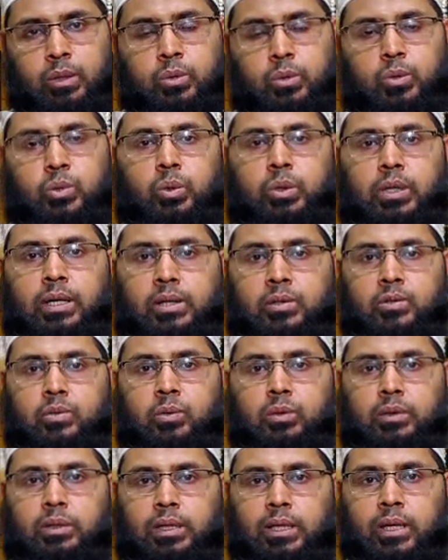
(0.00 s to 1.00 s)
যদি
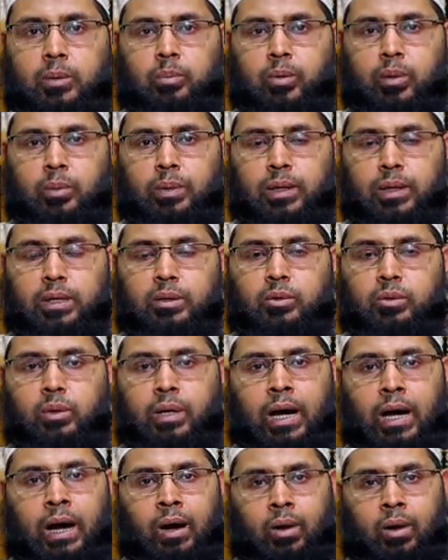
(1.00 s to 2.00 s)
রসুল থেকে প্রমাণিত
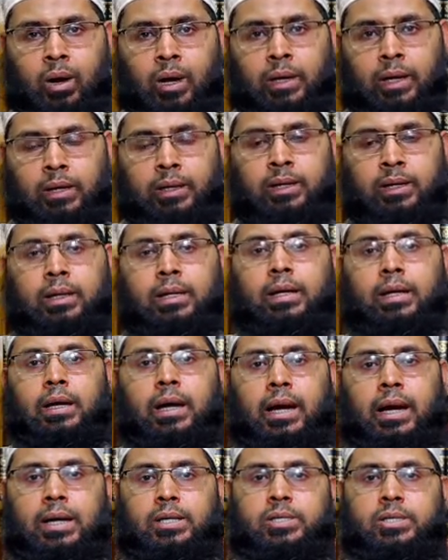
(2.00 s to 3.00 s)
না হয়
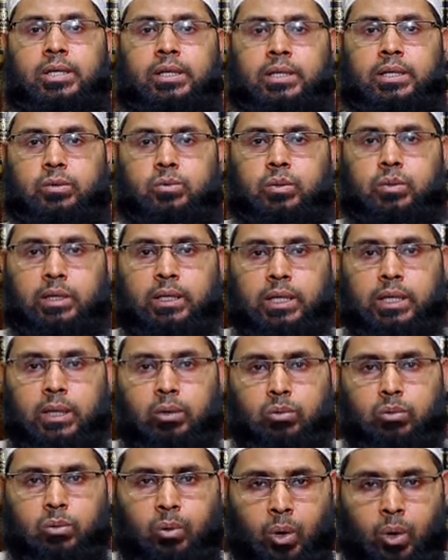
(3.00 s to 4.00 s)
আর সেটা যদি
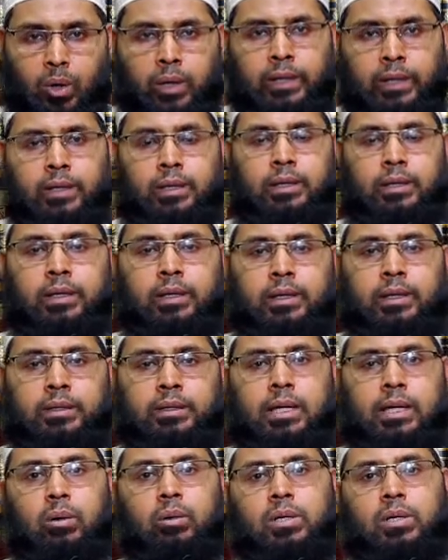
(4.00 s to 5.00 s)
কেউ করে
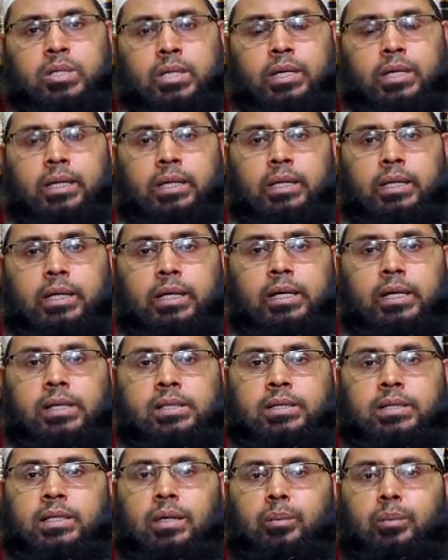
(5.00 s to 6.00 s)
তাহলে সেটাকে
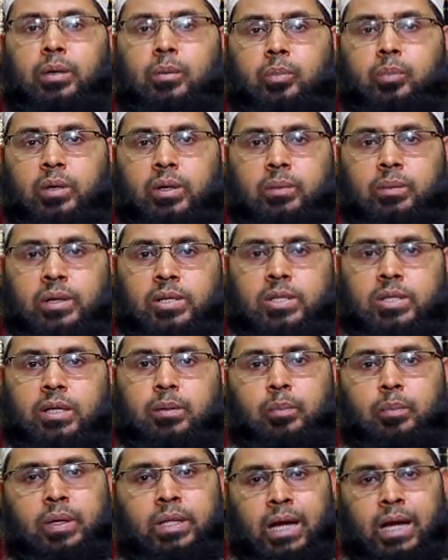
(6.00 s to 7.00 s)
ইসলামের
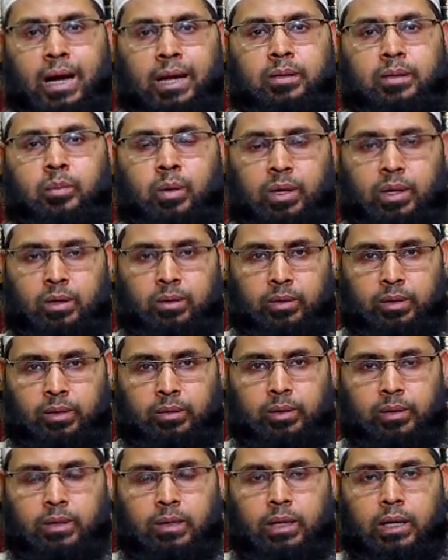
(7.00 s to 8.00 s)
পরিভাষায় বিদাত বলা হয়
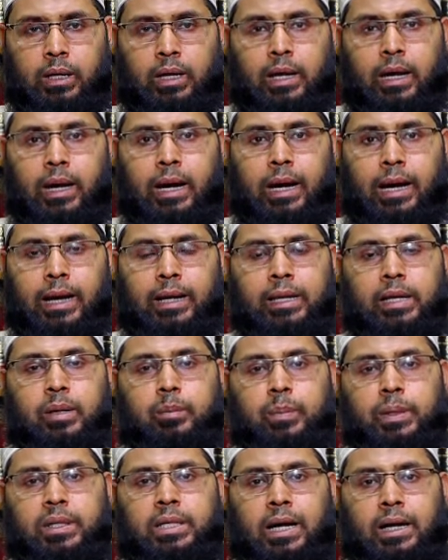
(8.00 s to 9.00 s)
আর এই
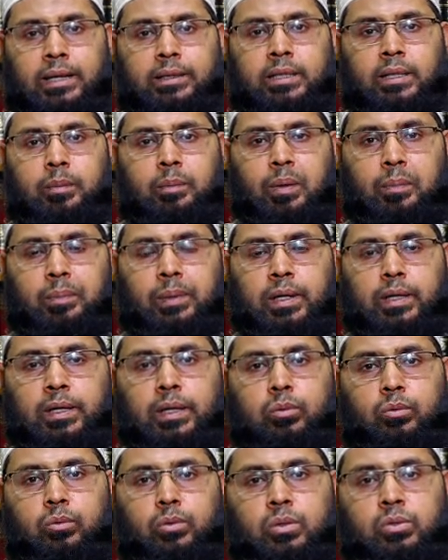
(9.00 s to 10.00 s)
বিদাতের ব্যাপারে
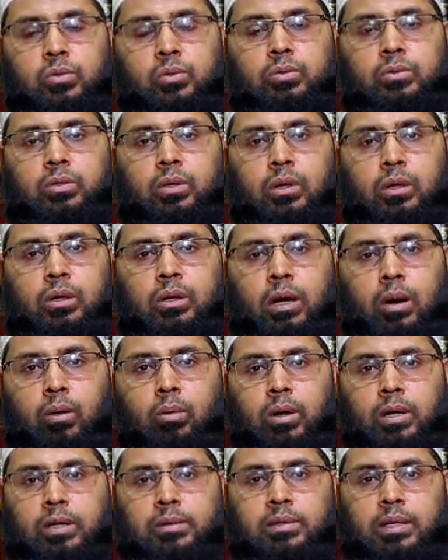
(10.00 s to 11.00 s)
কিন্তু রসুল সাল্লাহ
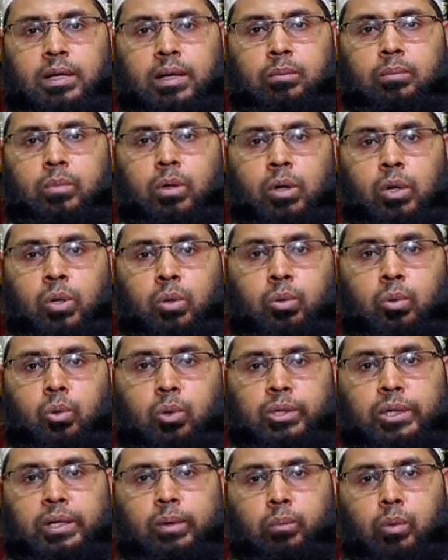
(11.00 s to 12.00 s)
সাল্লাম
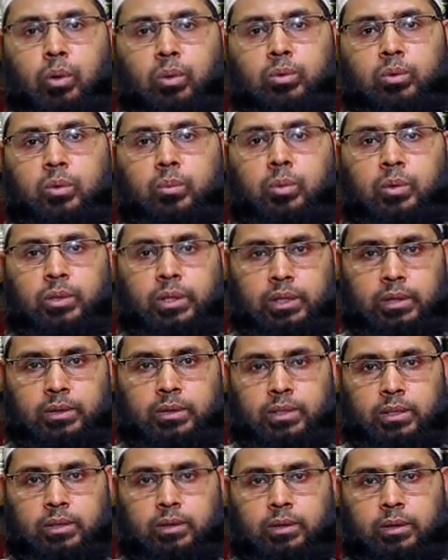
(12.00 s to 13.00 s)
কঠিন বক্তব্য দিয়েছেন